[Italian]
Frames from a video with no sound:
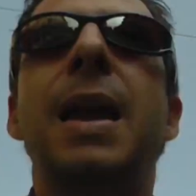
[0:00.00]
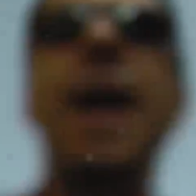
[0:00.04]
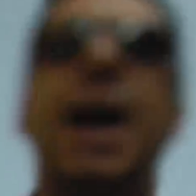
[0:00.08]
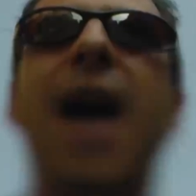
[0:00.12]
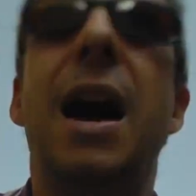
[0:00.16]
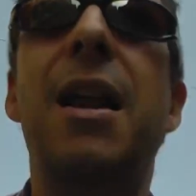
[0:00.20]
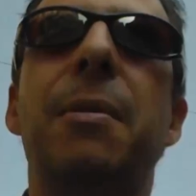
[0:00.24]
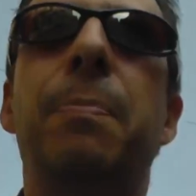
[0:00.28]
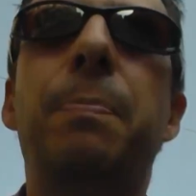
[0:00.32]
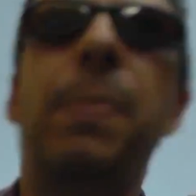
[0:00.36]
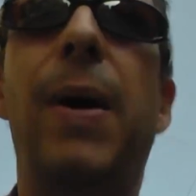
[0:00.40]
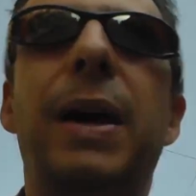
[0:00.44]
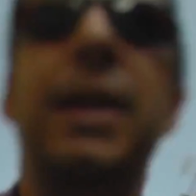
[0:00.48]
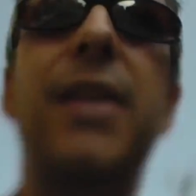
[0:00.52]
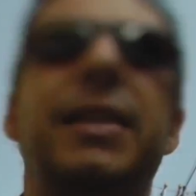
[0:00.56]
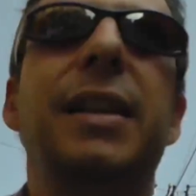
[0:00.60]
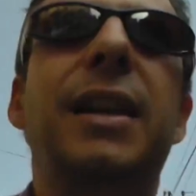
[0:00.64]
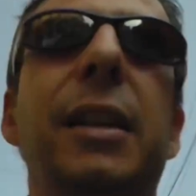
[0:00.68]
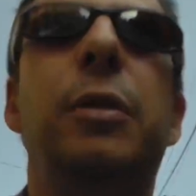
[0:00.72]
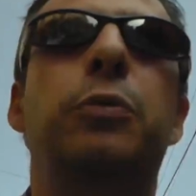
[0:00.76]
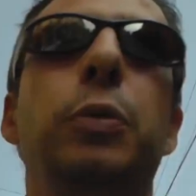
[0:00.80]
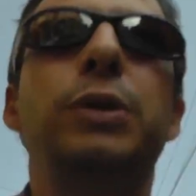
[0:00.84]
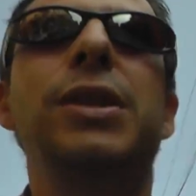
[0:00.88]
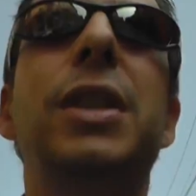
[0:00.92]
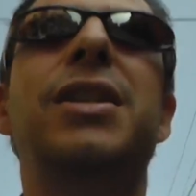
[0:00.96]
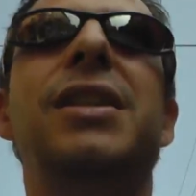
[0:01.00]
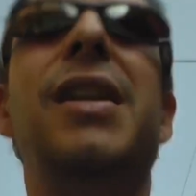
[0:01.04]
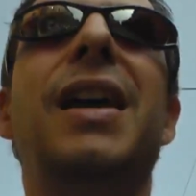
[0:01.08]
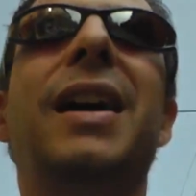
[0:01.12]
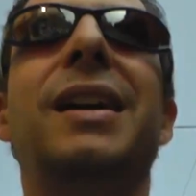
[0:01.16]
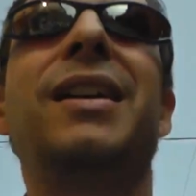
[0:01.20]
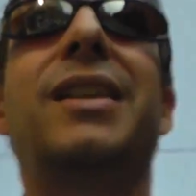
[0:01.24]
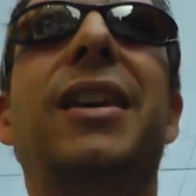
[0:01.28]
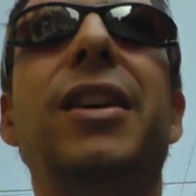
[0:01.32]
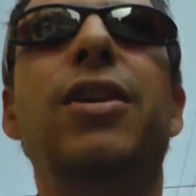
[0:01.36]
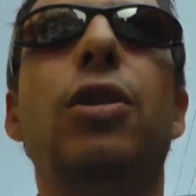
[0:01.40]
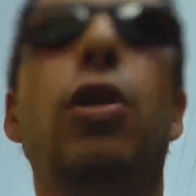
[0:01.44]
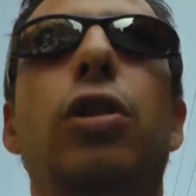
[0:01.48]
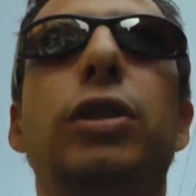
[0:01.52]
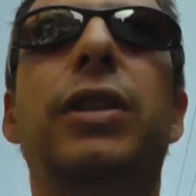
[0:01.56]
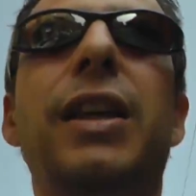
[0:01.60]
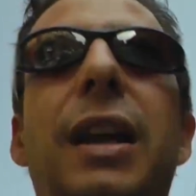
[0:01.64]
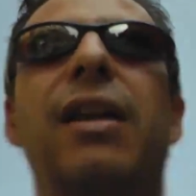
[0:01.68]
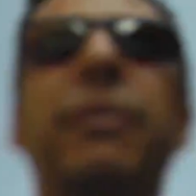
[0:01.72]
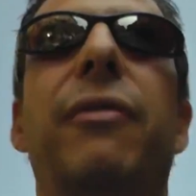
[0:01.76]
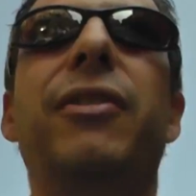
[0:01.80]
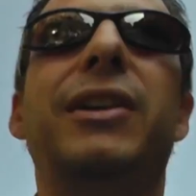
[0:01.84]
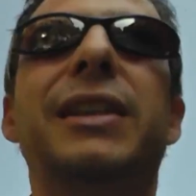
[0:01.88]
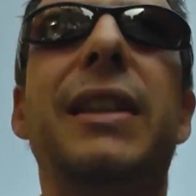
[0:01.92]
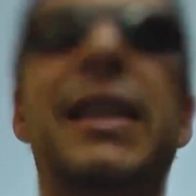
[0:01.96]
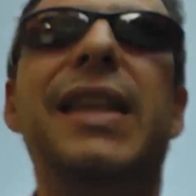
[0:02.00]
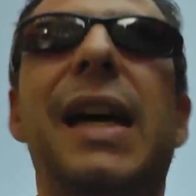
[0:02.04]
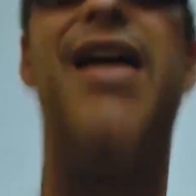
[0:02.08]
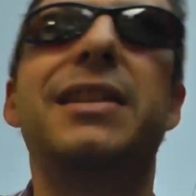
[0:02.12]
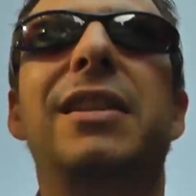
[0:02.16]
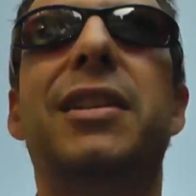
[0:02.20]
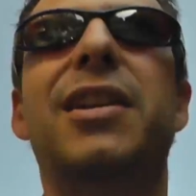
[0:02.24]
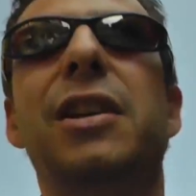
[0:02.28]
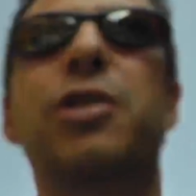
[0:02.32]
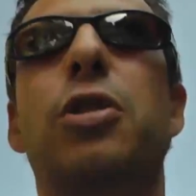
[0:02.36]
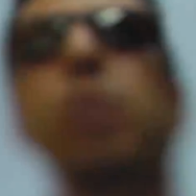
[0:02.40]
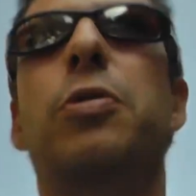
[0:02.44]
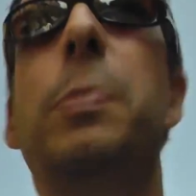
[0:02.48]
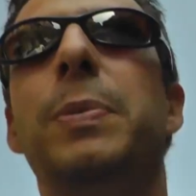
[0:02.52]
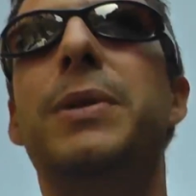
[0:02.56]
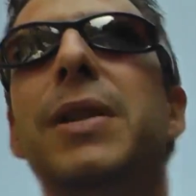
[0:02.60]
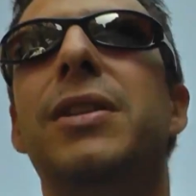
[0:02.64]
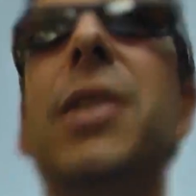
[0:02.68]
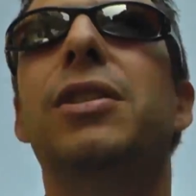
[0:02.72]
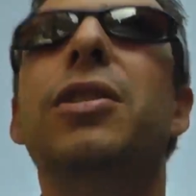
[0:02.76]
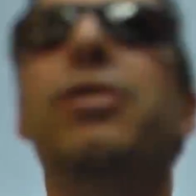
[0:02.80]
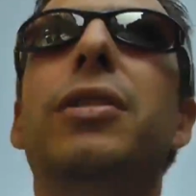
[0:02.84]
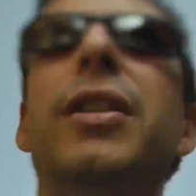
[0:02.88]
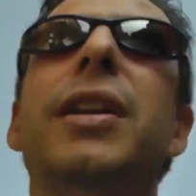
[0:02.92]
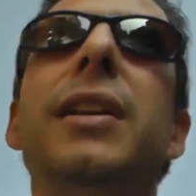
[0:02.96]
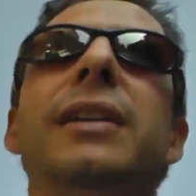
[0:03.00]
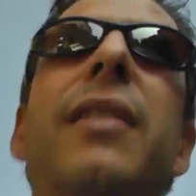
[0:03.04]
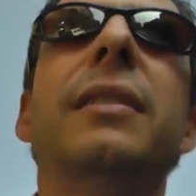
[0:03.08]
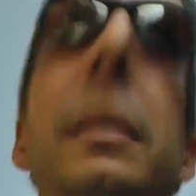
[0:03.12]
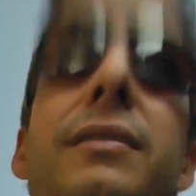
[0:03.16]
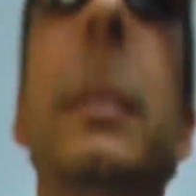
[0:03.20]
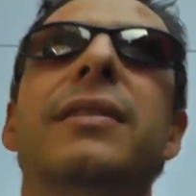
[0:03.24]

al pari della Twizy anch'io ho delle fantastiche sospensioni